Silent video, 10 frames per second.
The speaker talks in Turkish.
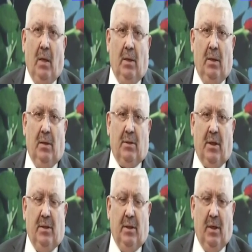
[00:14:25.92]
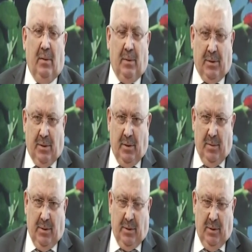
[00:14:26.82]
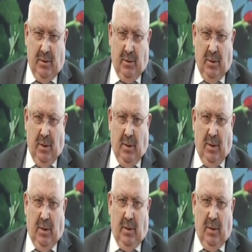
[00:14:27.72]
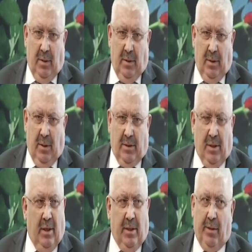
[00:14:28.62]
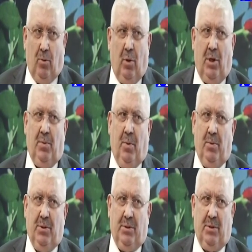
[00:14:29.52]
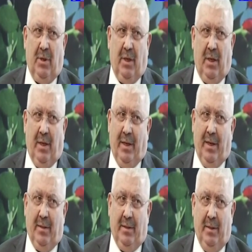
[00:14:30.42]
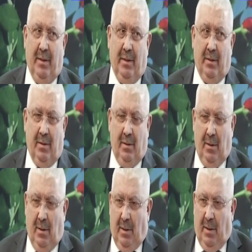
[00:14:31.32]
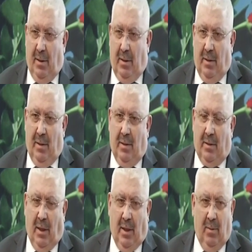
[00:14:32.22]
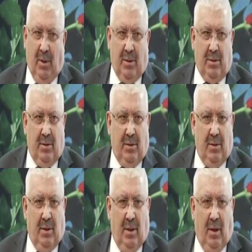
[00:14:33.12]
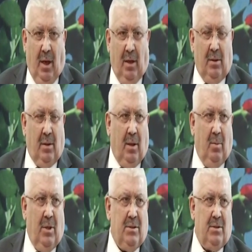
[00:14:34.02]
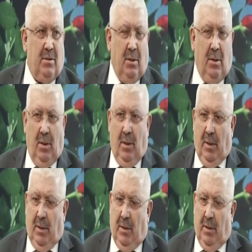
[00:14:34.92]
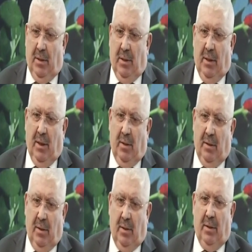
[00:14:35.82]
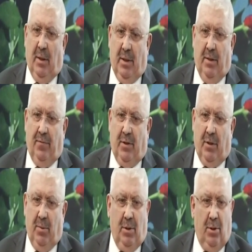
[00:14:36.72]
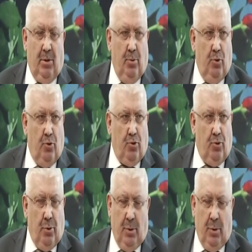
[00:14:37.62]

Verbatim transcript: e, Sayın Genel Başkanımızın e, ilçelere de ulaşmamız gerektiği e, talimatını alır almaz e, yine hedef 2023